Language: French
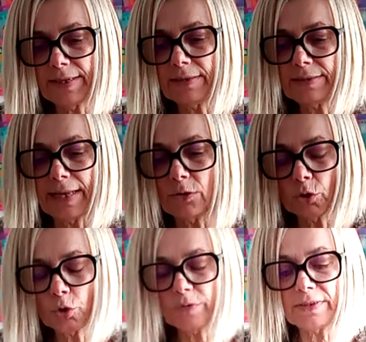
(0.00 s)
y a quelque
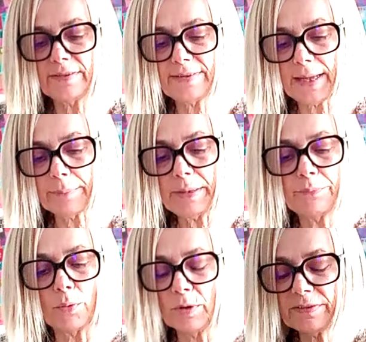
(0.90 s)
chose qui se termine.
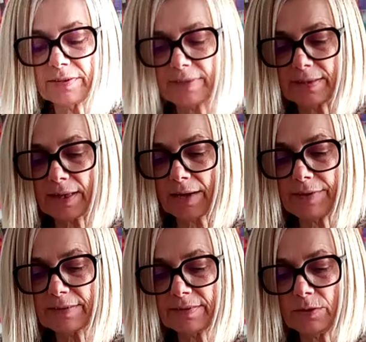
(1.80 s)
Pour moi, c'est cette
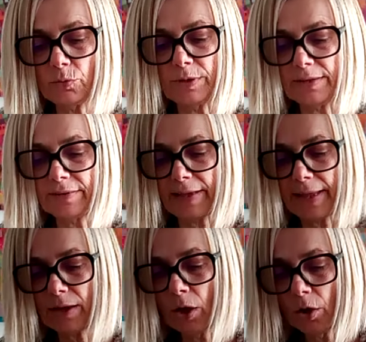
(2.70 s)
traversée du
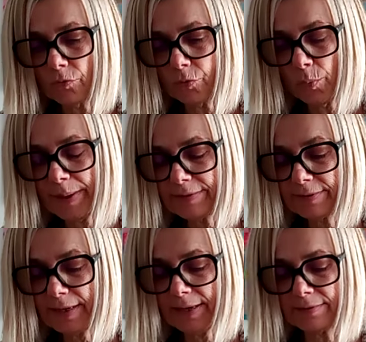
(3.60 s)
désert. Vous
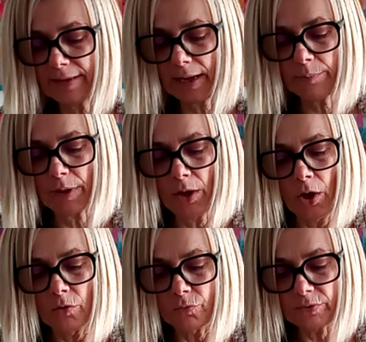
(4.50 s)
baissez les armes,
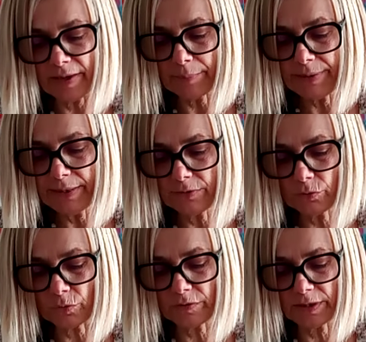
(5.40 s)
vous terminez
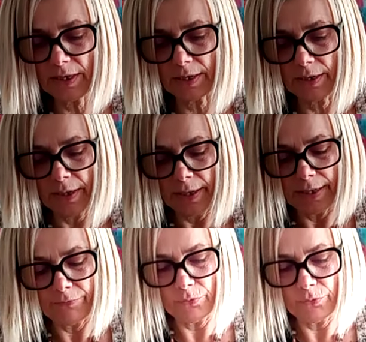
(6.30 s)
ce cycle et vous